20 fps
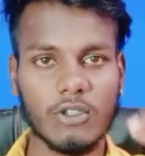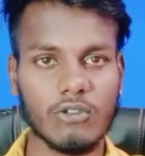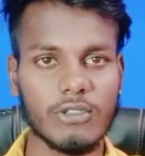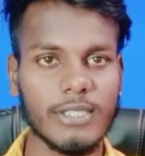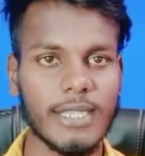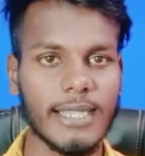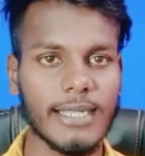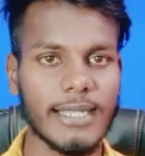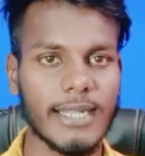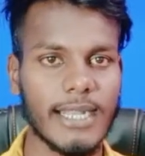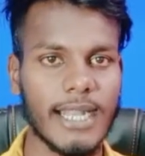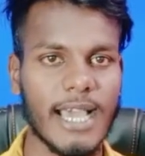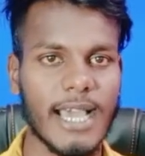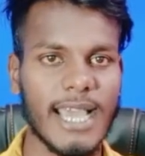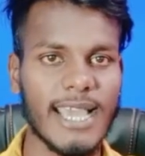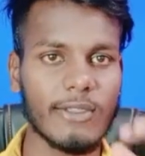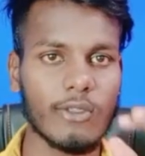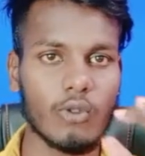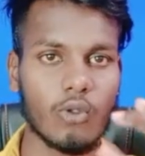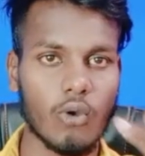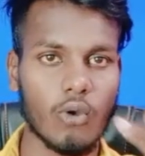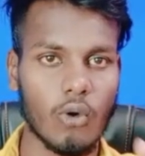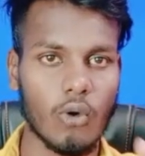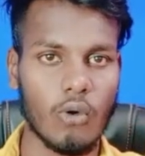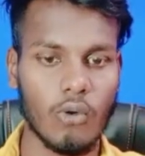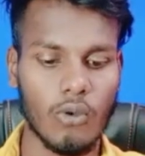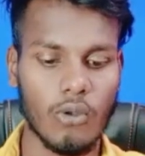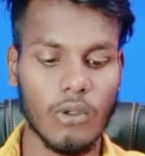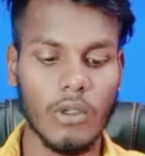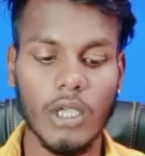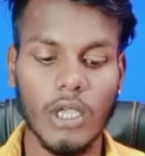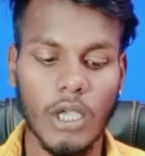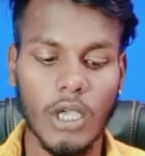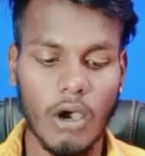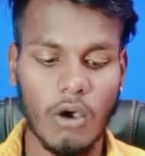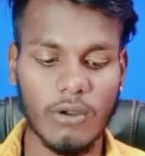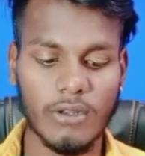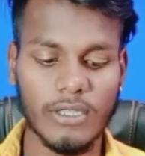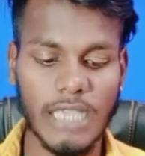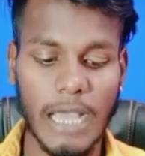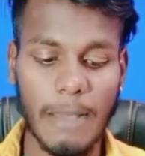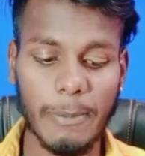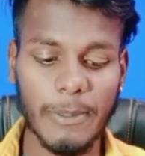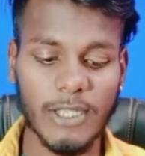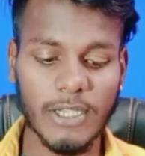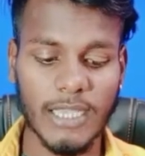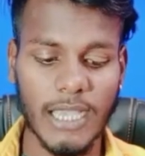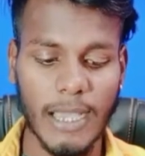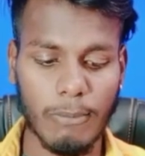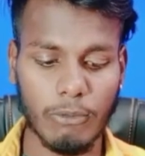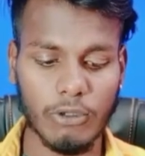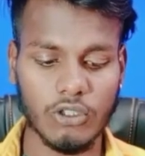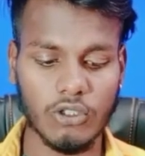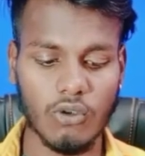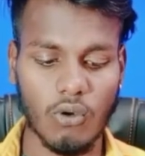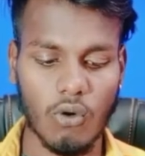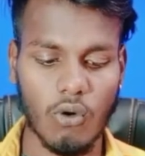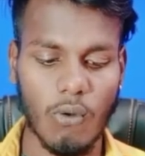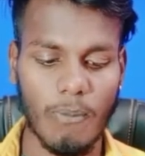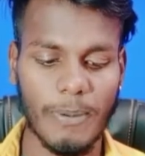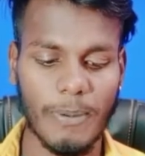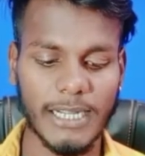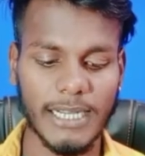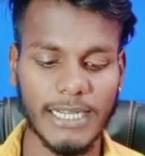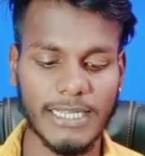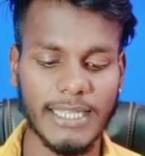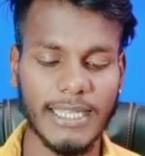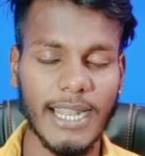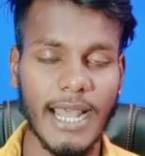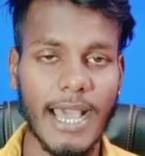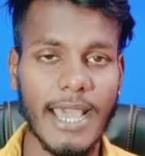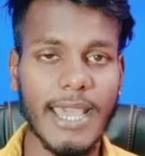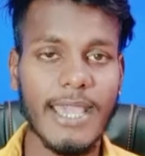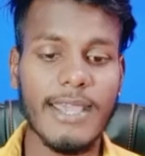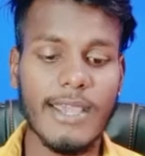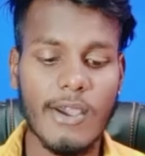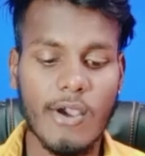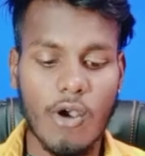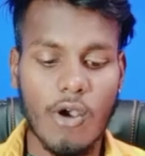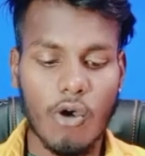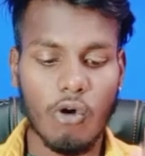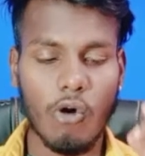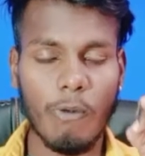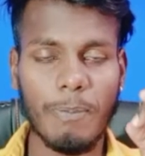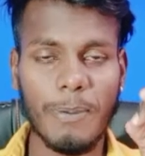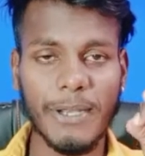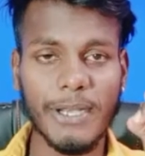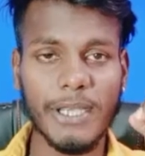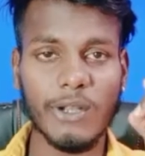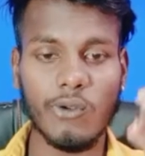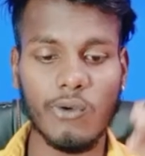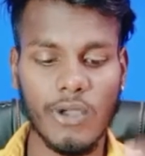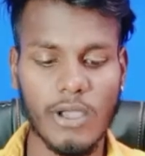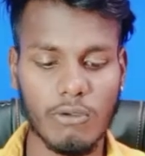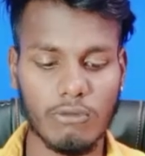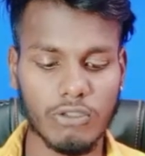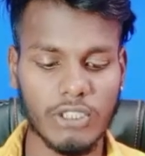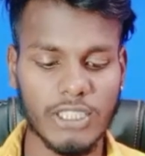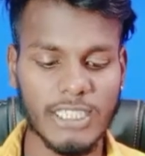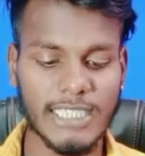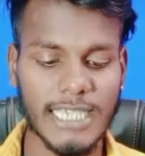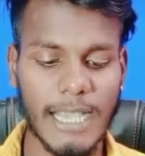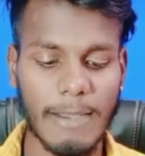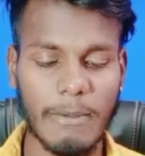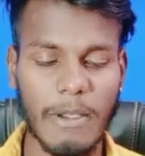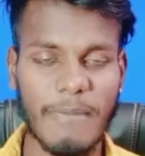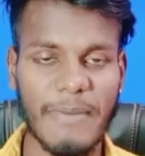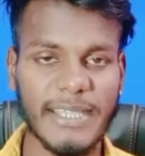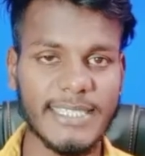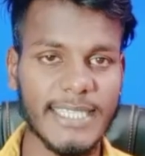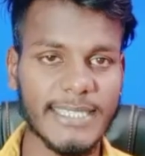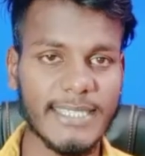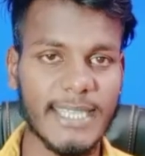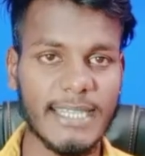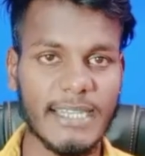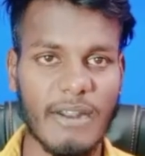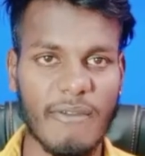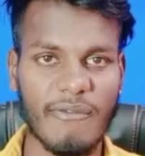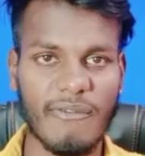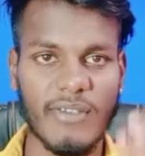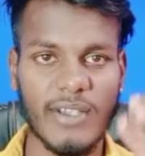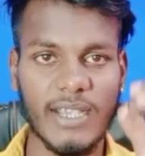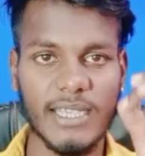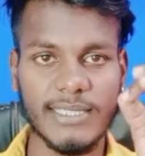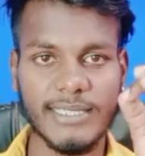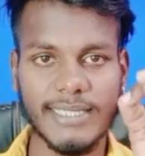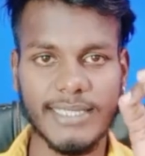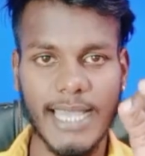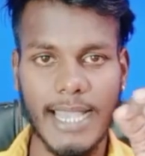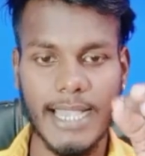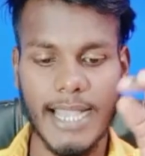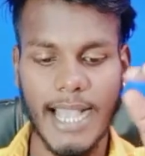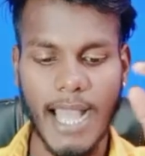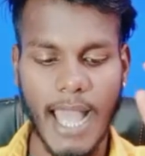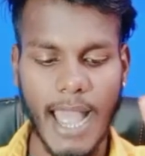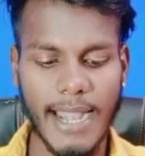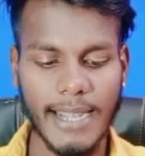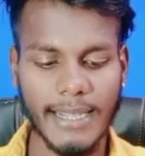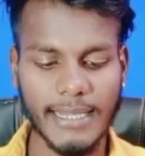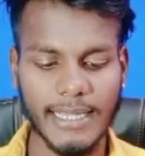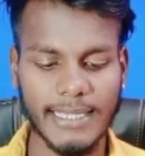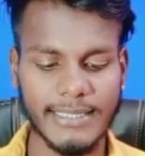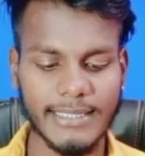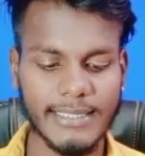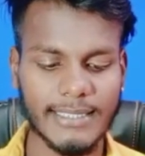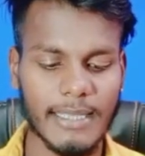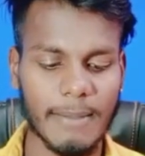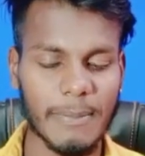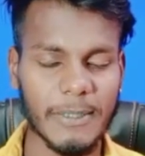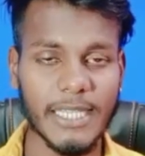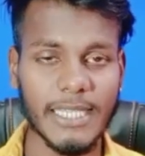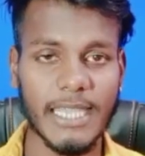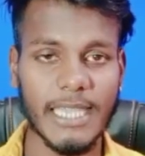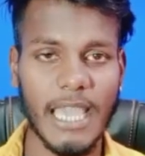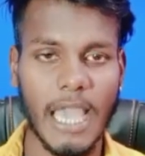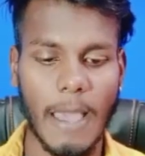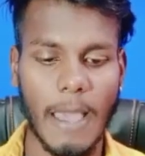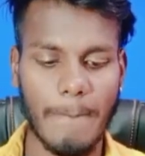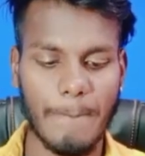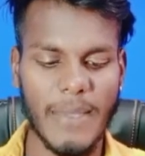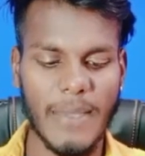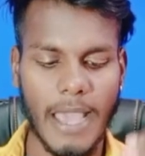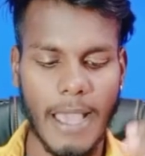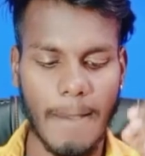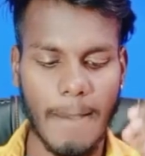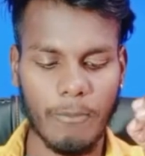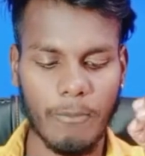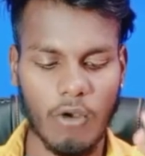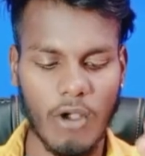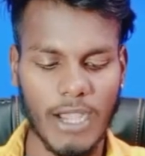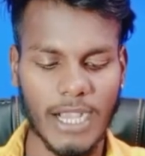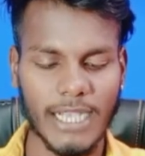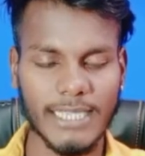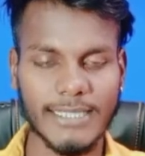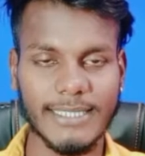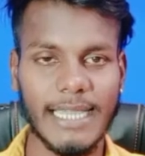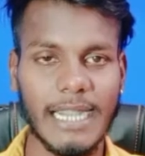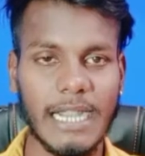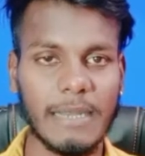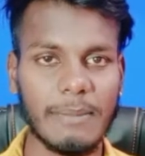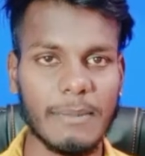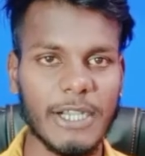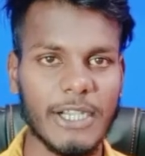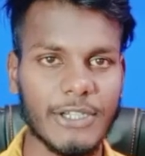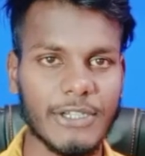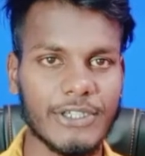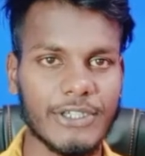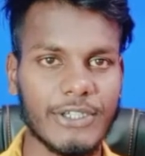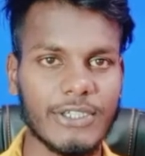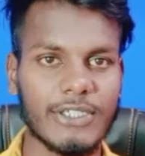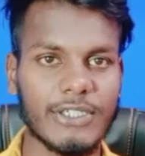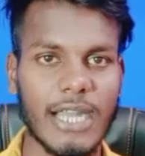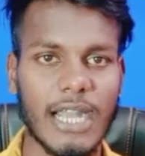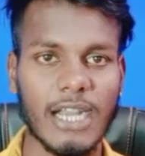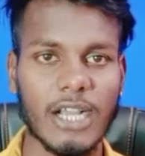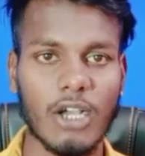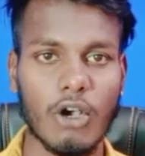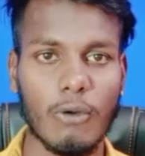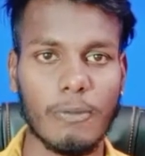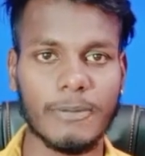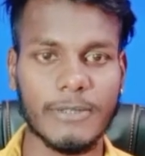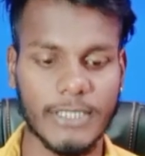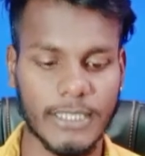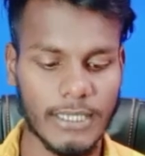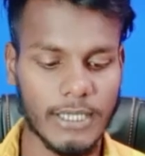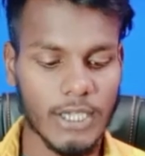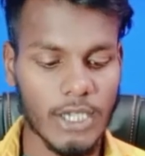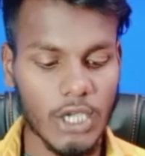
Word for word: को सेट करना है तो और यहाँ पे देखिए आपको इसको ओपन कर देना है ओपन करोगे कुछ आपके पास ऐसा इंटरफेस आएगा एंड गैस सभी देखिए यहाँ पे आपको आएगा साइड में स्टार का ऑप्शन